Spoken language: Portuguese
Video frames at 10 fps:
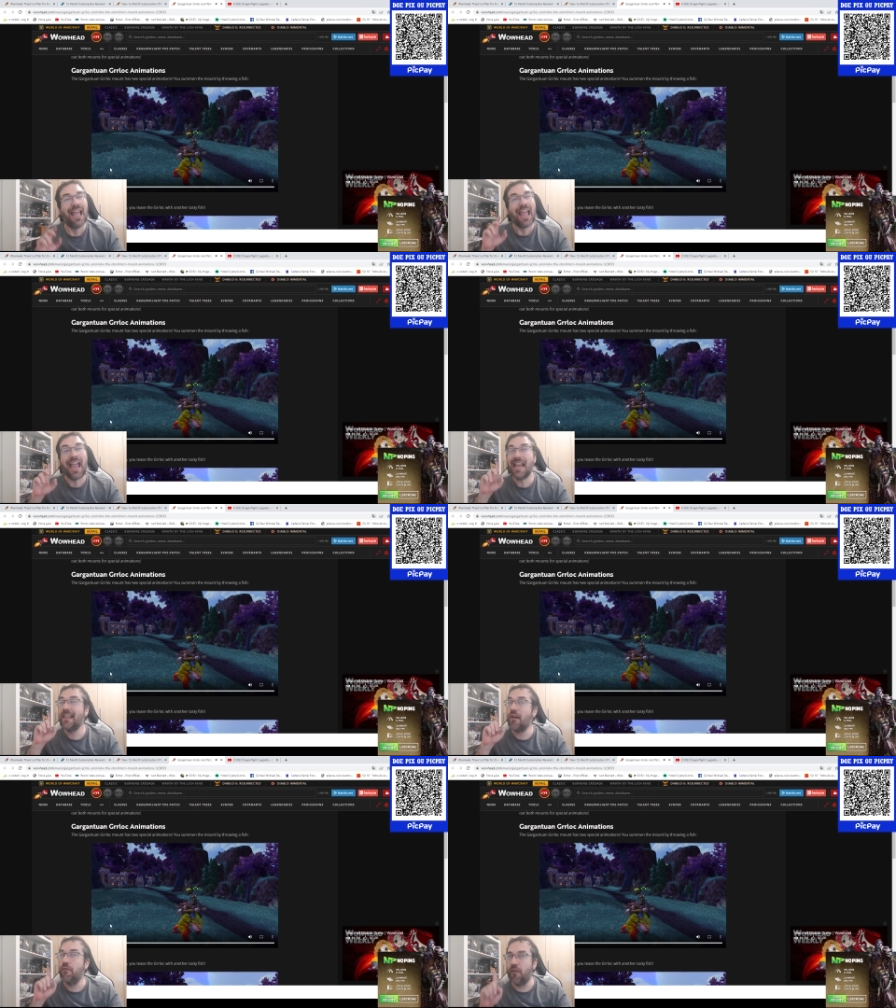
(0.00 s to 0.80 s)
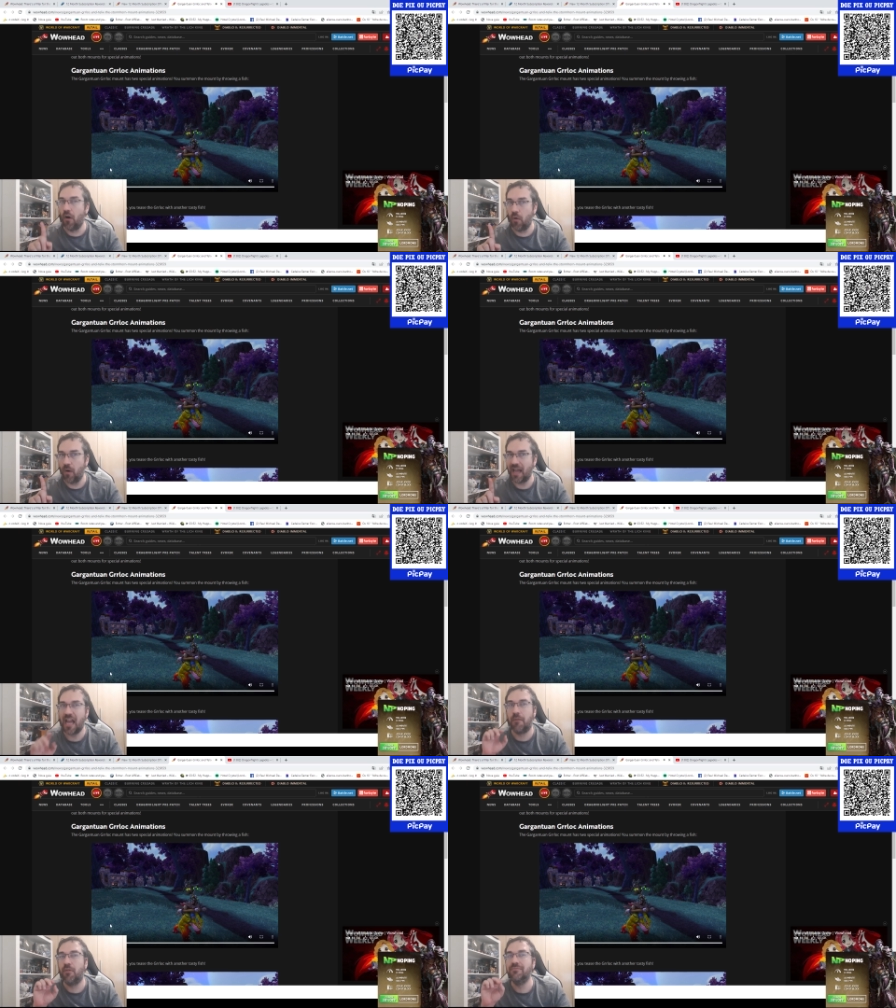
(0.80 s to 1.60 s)
Ele não voa, é
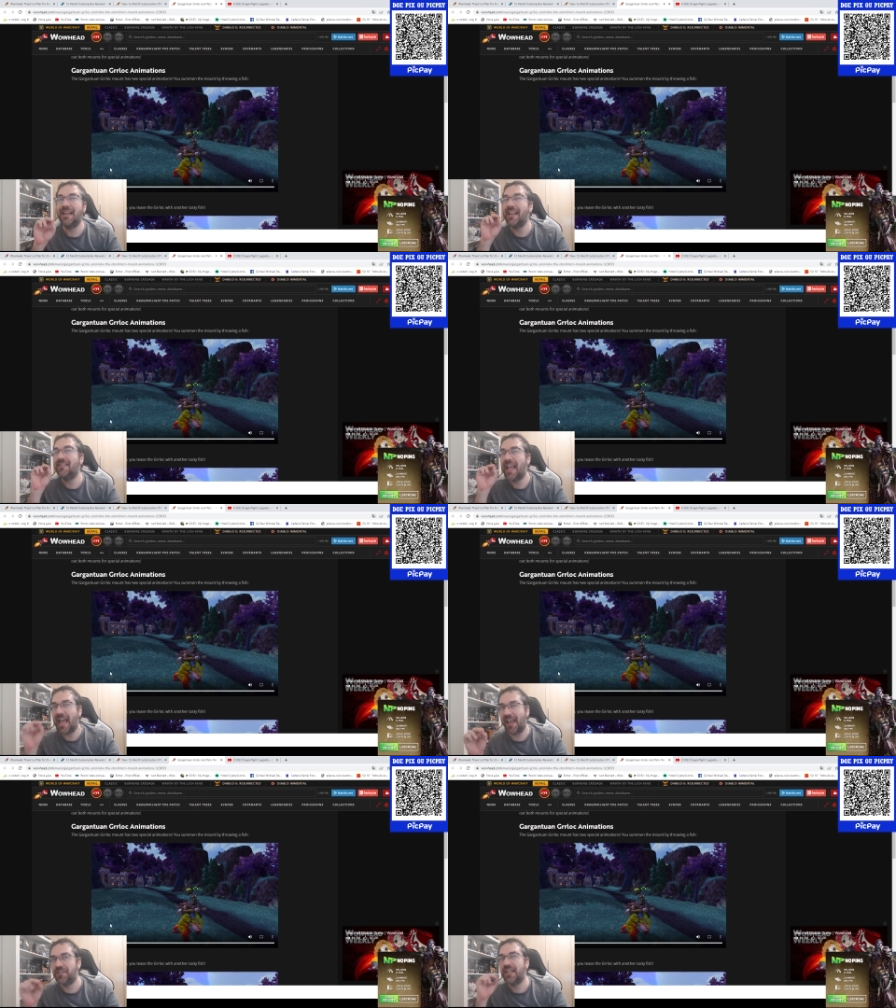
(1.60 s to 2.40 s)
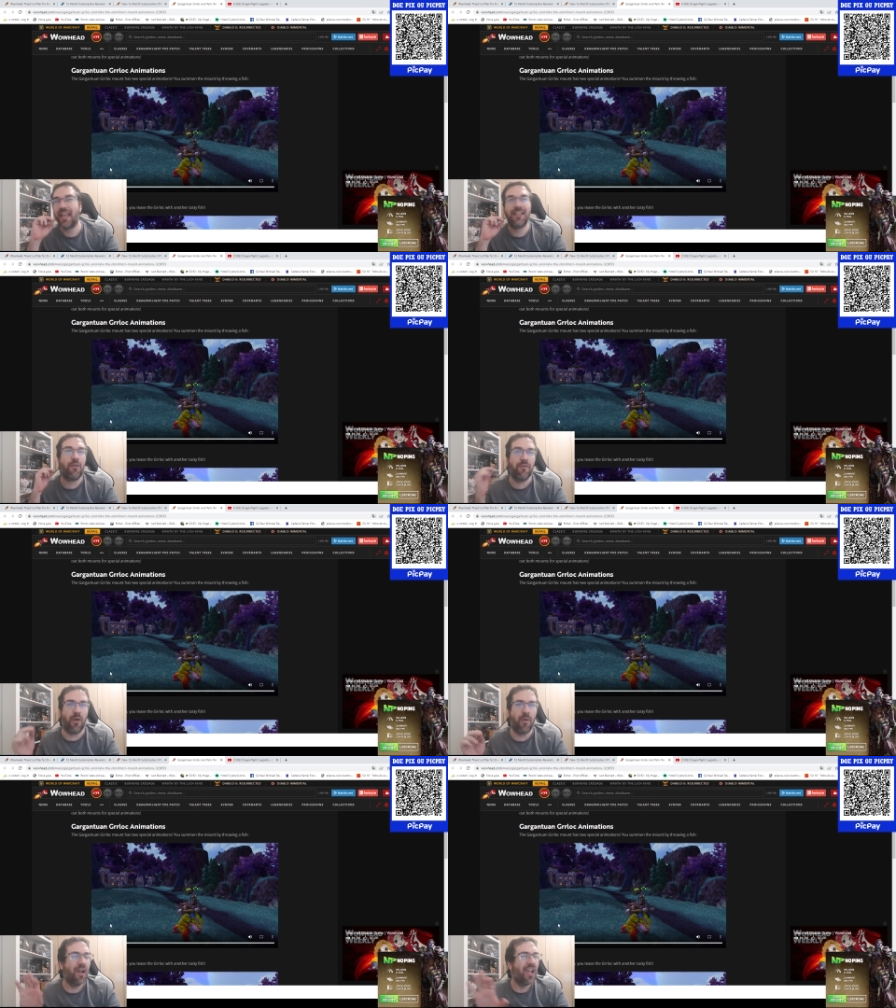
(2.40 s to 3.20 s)
uma montaria terrestre, ele não
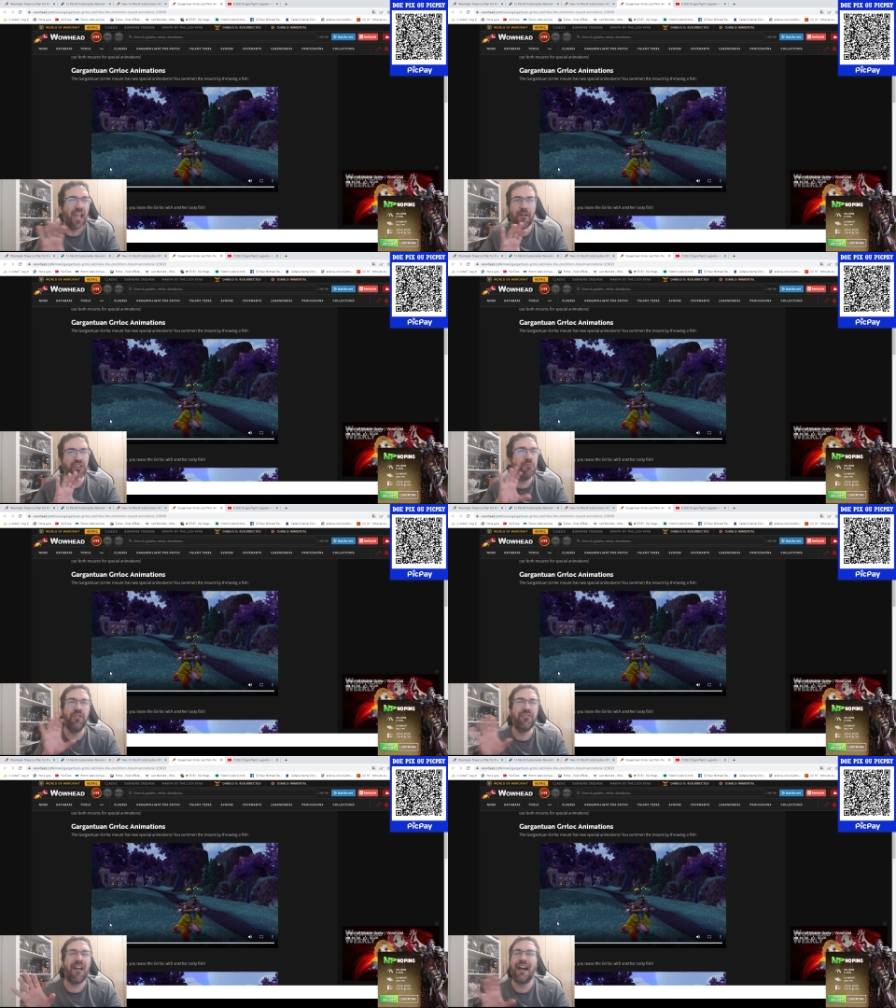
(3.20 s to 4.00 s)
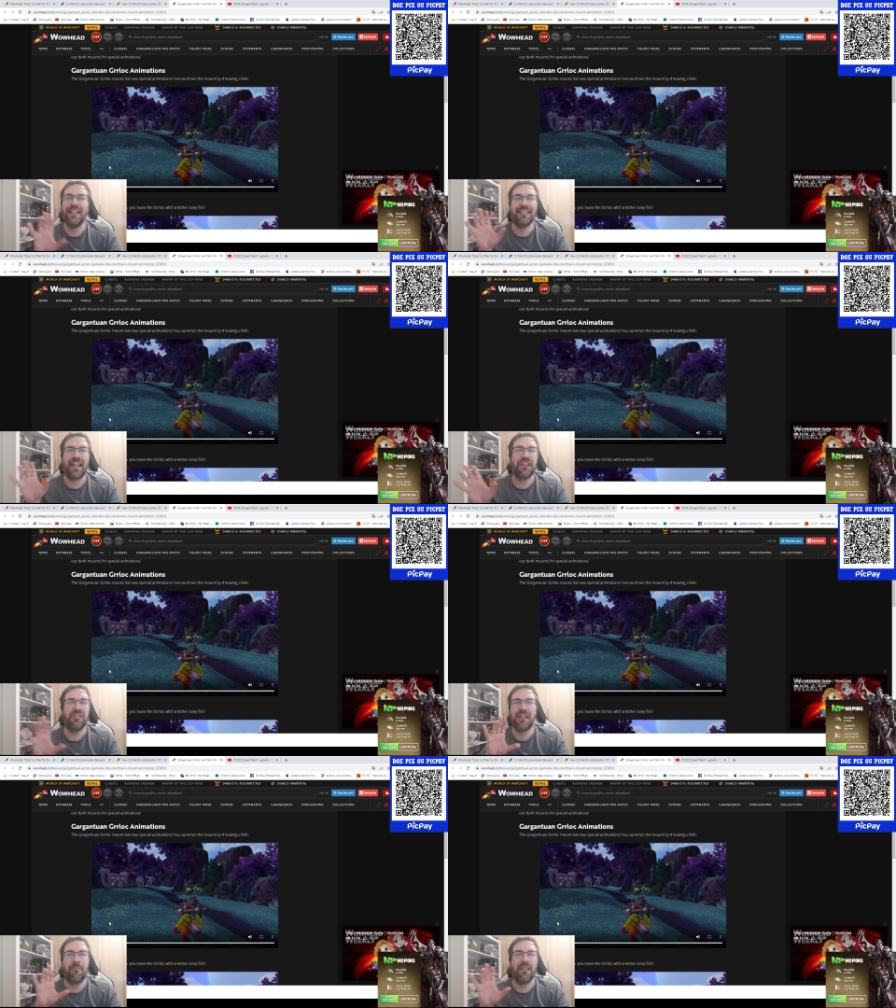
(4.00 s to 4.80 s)
voa. Eu acho muito errado essa
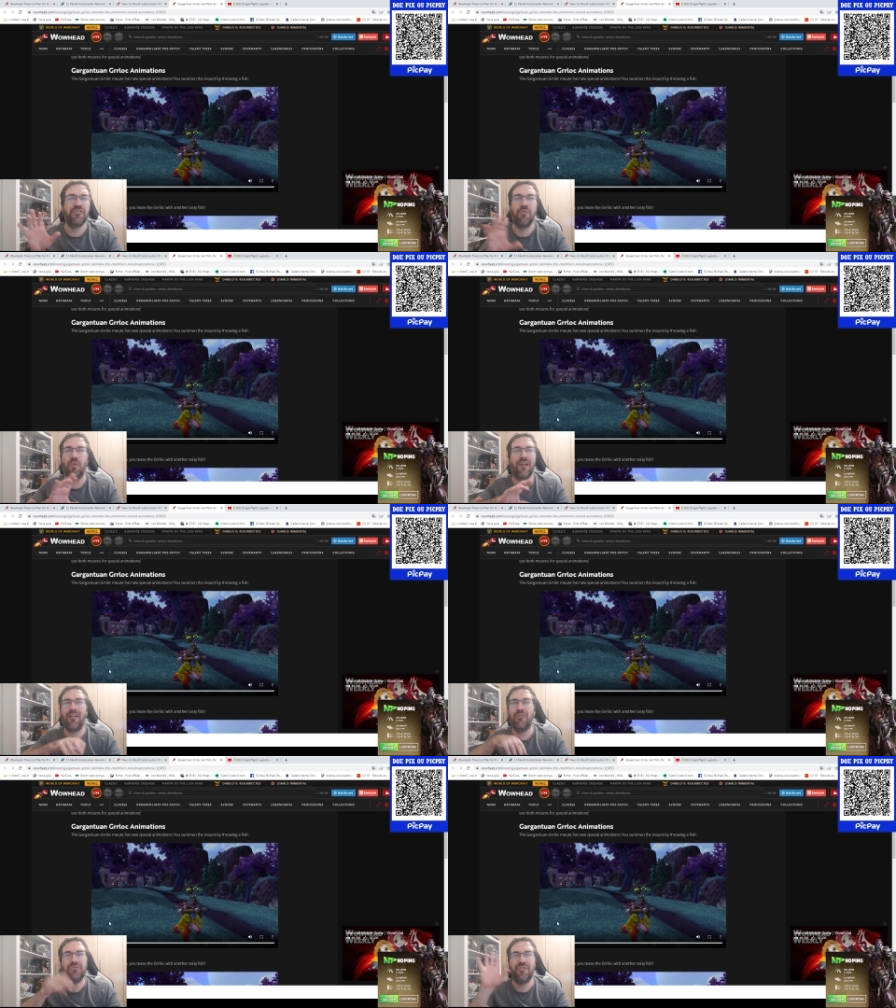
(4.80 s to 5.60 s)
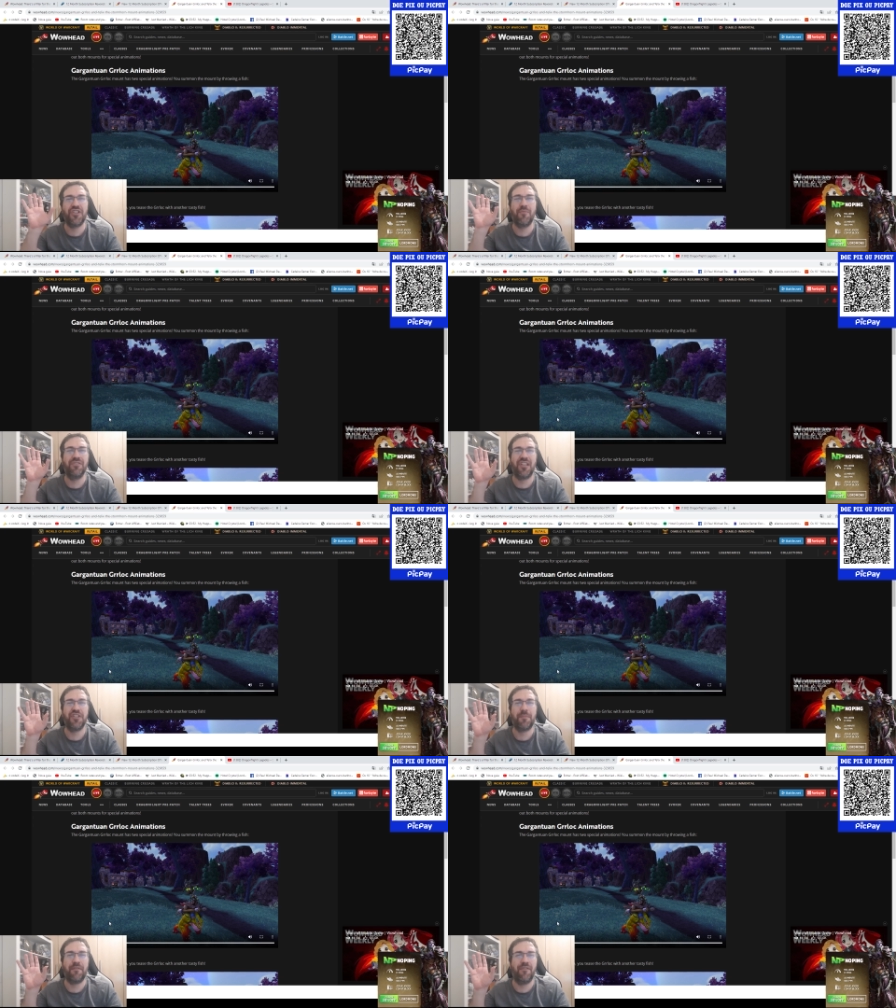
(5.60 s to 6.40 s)
questão da Blitz não colocar logo todas as montarias
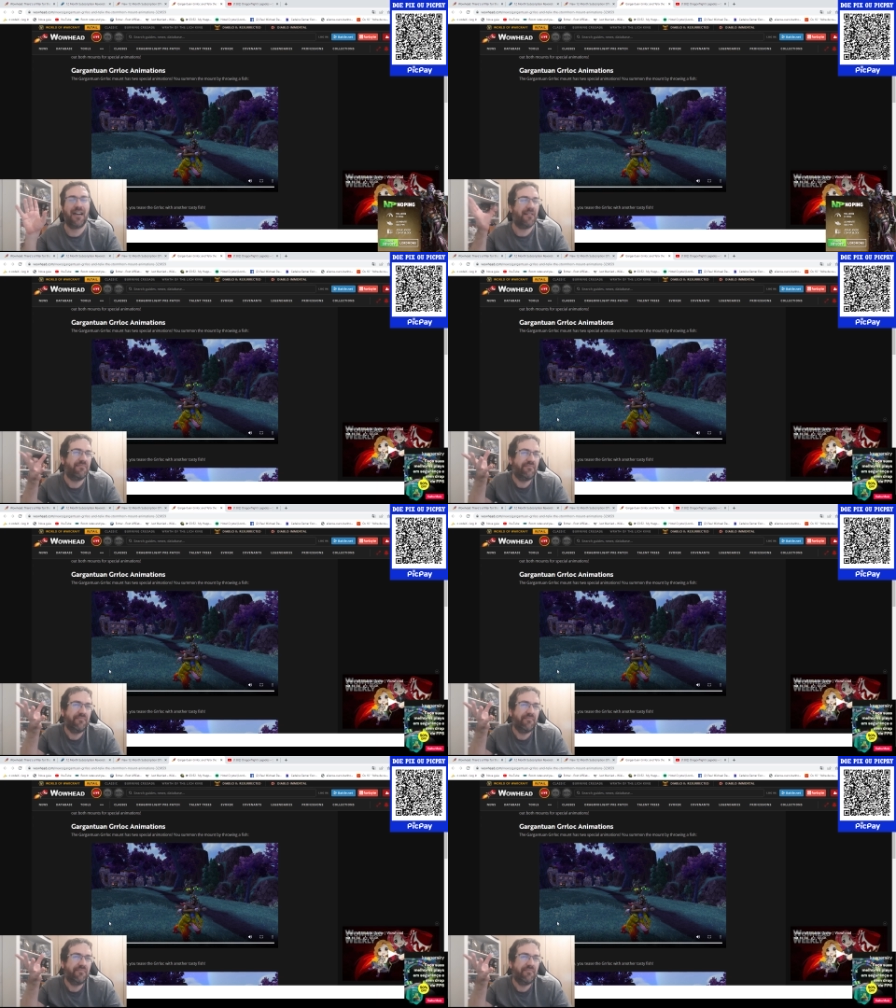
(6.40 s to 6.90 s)
para voar.